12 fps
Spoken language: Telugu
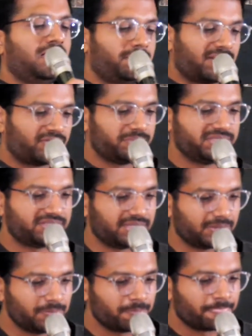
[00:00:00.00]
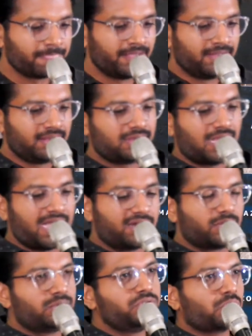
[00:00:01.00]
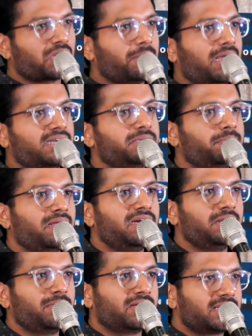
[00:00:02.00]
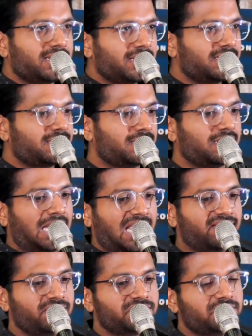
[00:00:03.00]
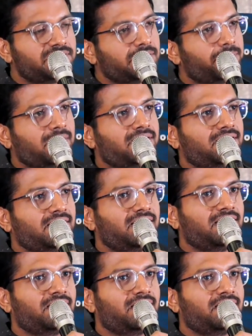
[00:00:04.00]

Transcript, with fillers: పర్ఫామ్ చేశారు ఆయన గురించి ఒక్క మాట చెప్పాలంటే మనం క్రికెట్ లాంగ్వేజ్లో చెప్పాలంటే